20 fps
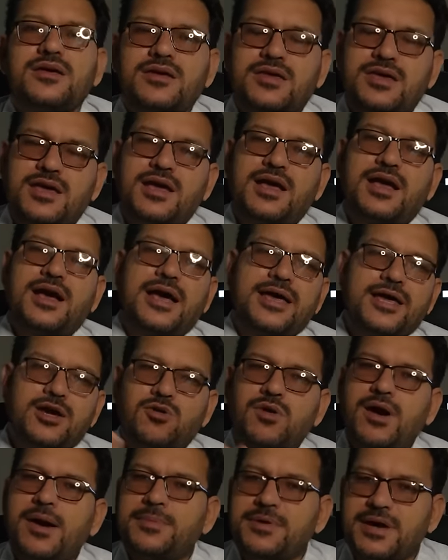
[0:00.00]
कि एक गाय
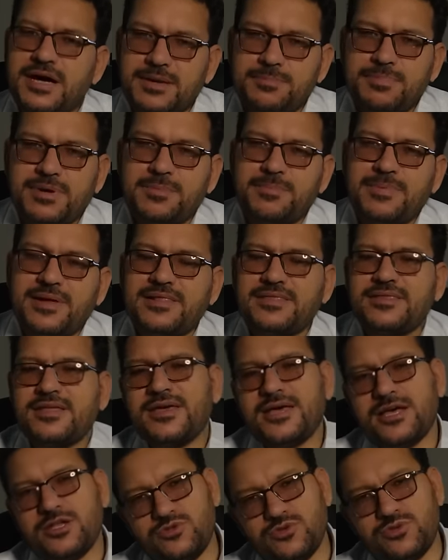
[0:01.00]
को आप घर पर पालते
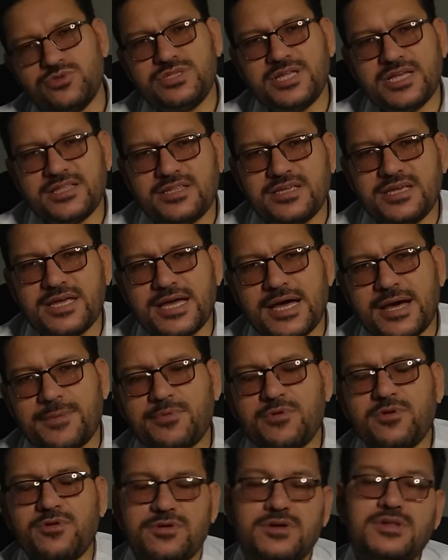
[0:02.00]
हैं दूध देती हैं
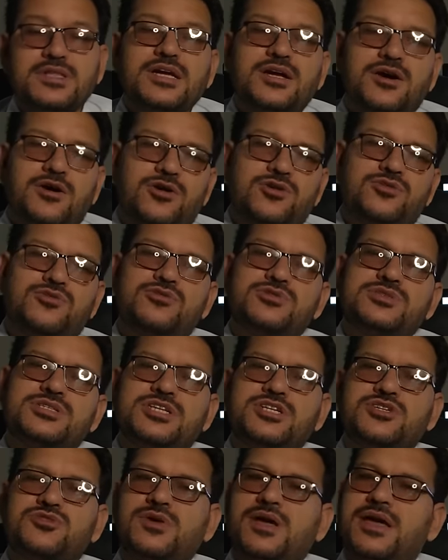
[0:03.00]
आपको और
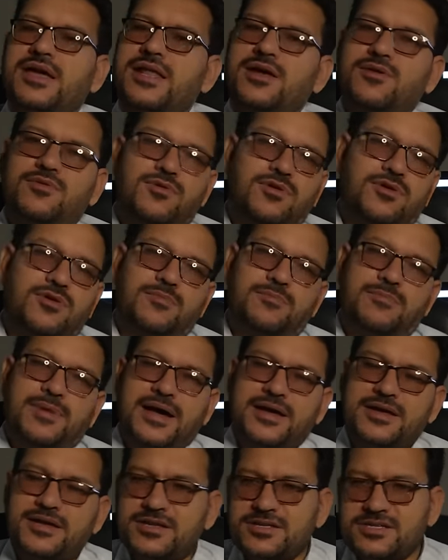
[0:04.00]
दूसरी जो है ना वो
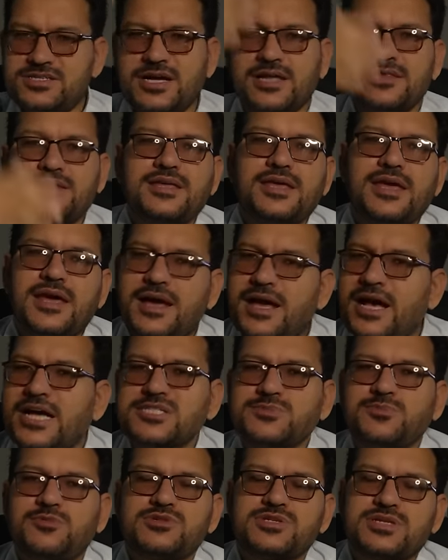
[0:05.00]
बाहर जाती है
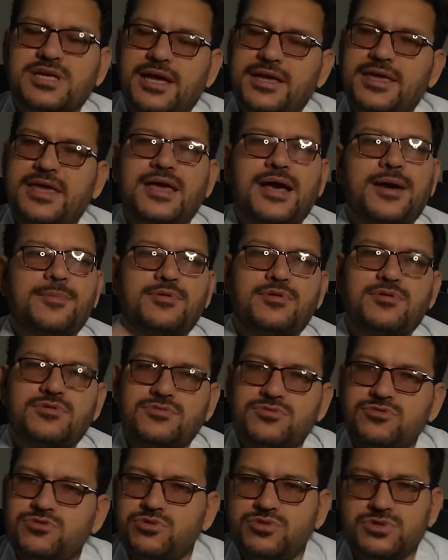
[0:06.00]
घास फूस का कि आपको
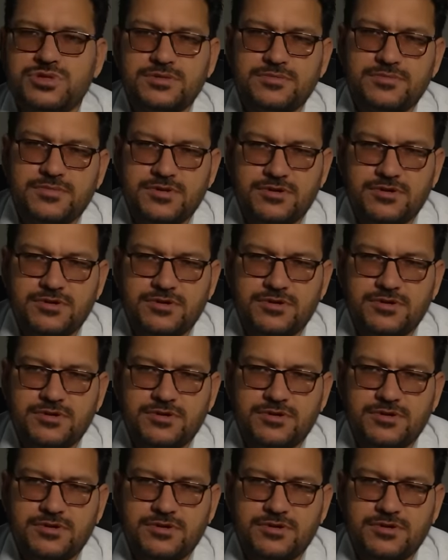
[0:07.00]
दूध